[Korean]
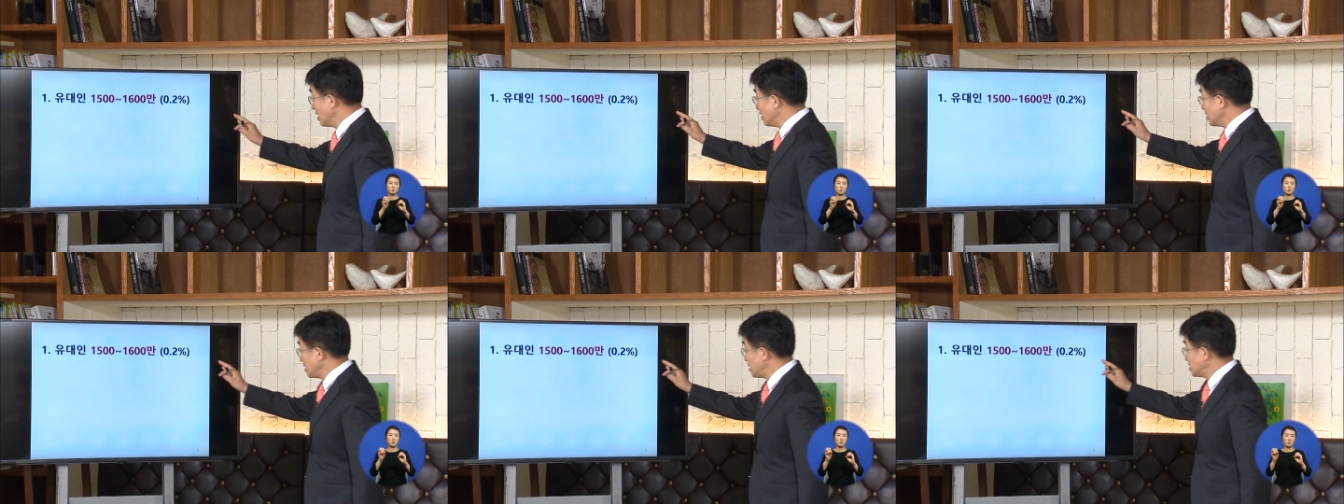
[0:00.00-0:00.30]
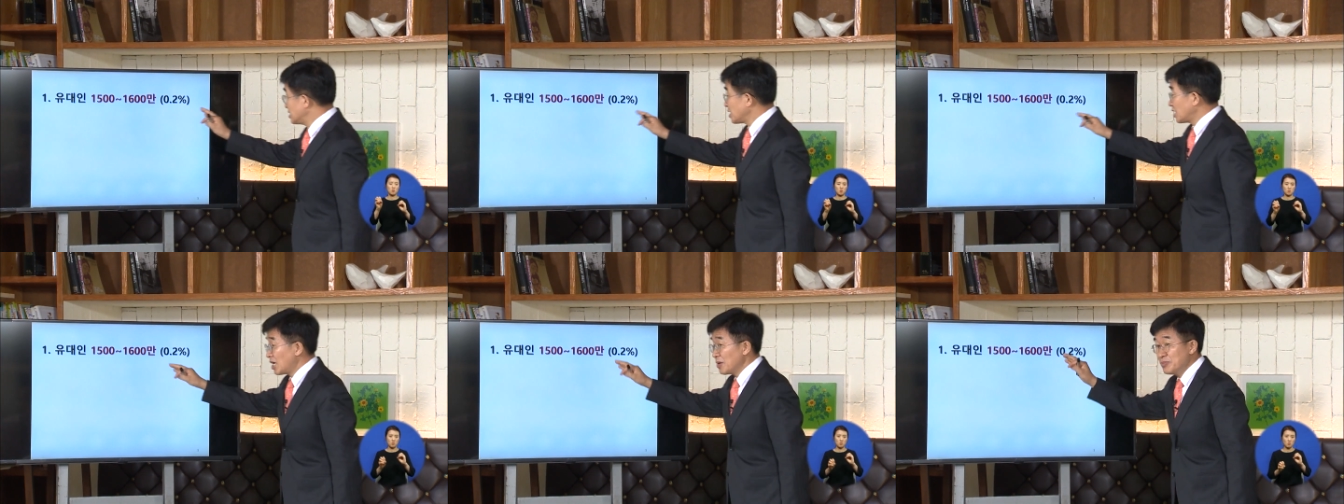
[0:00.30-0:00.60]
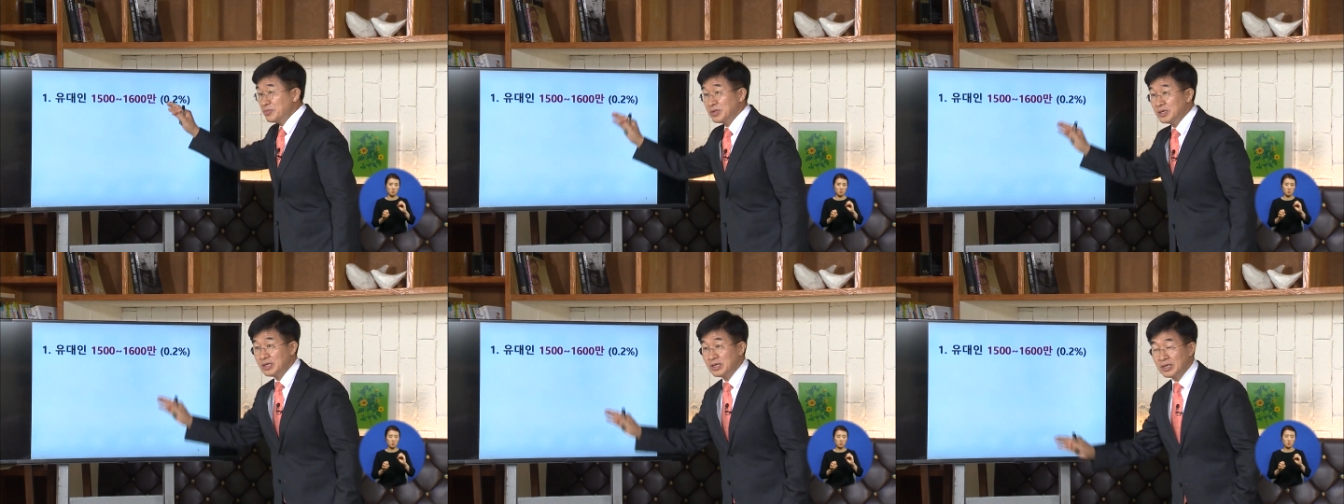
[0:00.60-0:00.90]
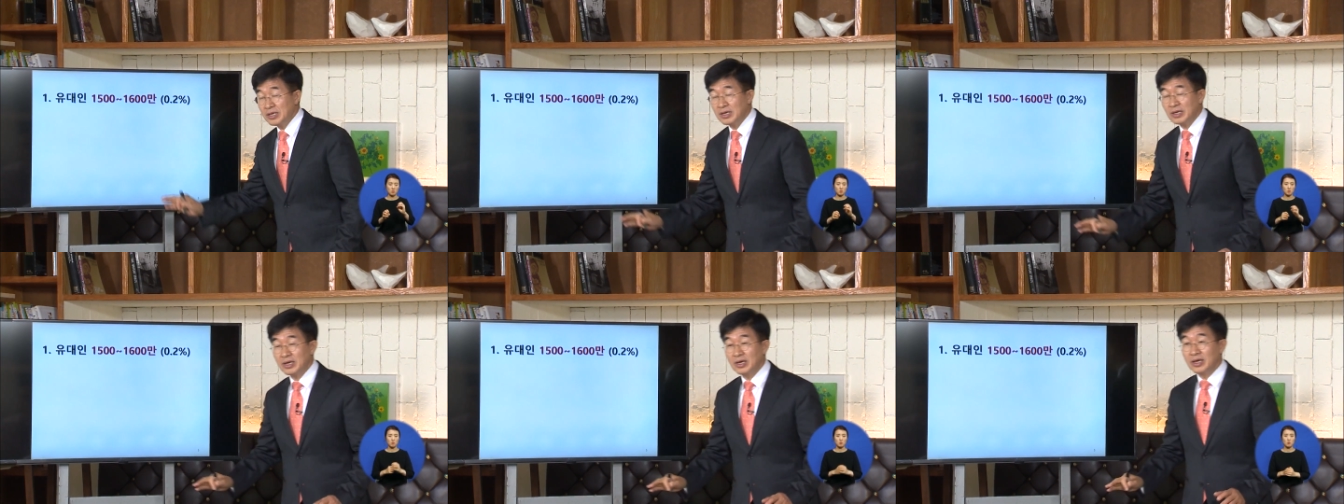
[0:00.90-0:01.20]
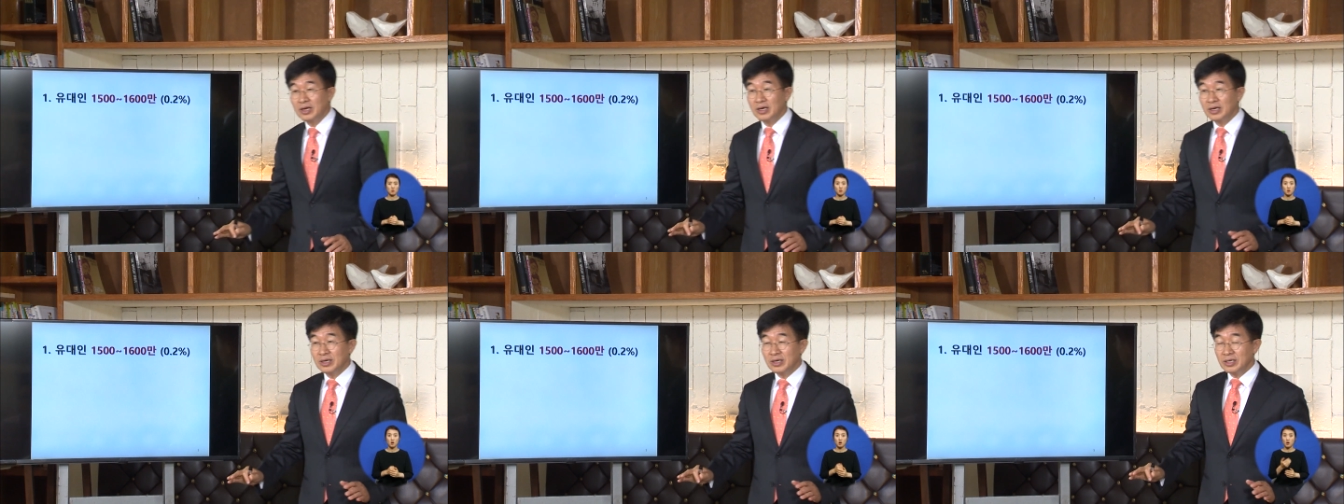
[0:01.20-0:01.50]
이 사람들이
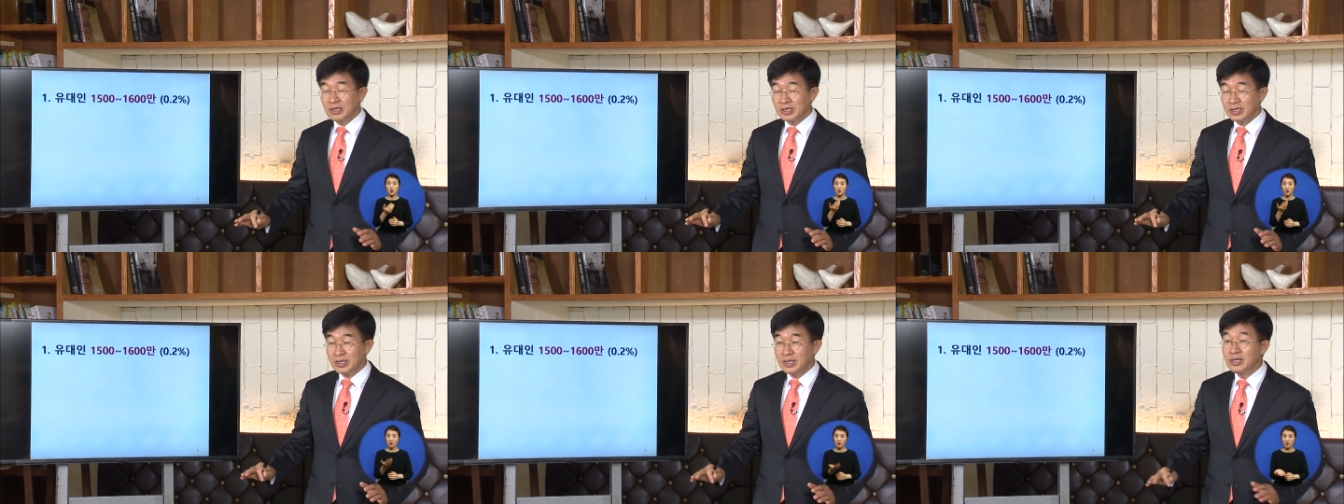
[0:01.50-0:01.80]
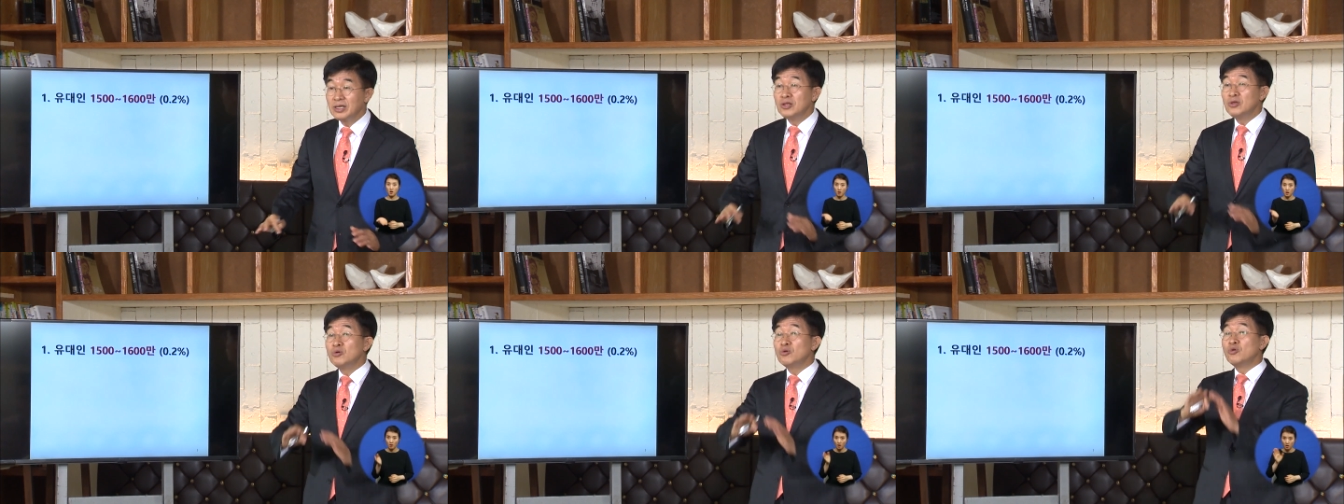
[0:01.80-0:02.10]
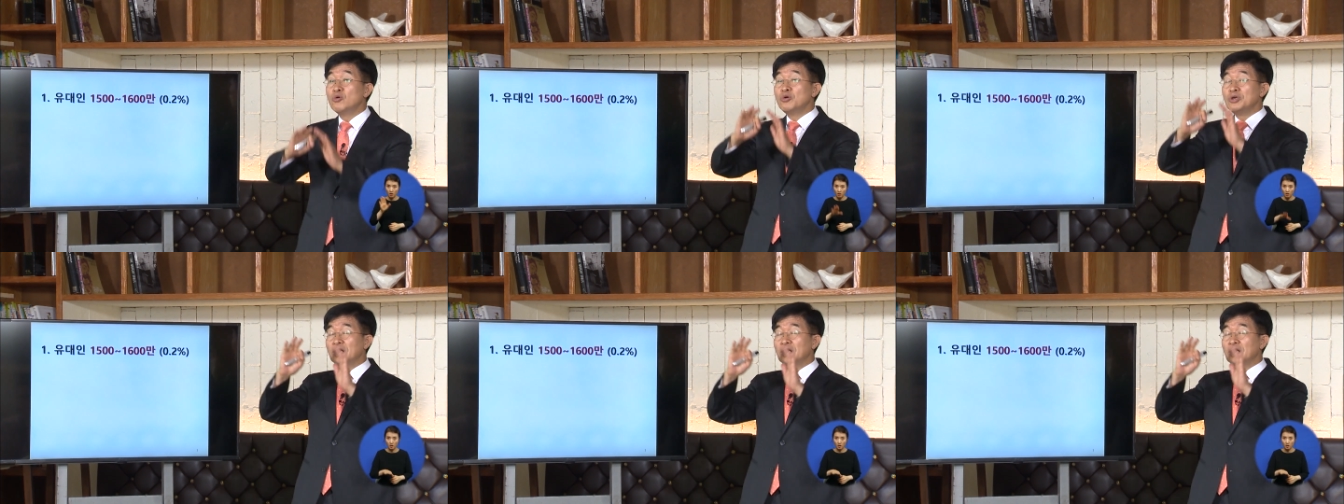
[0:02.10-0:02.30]
인류